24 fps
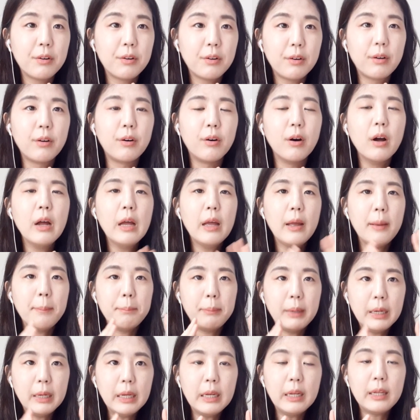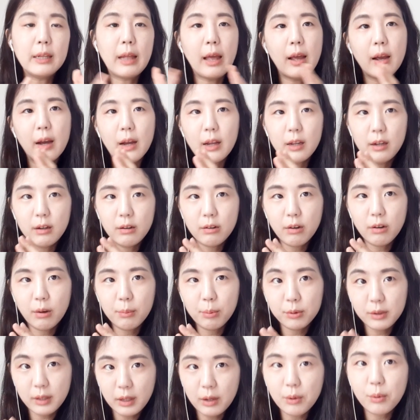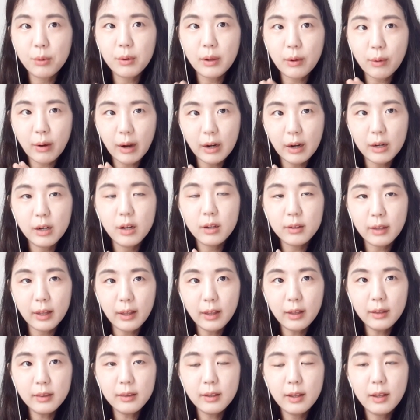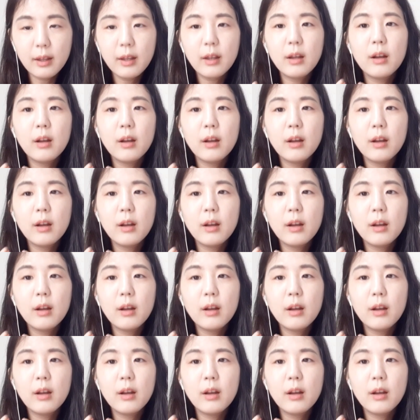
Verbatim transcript: 어, 미리 내가 읽어본 내용에 관련한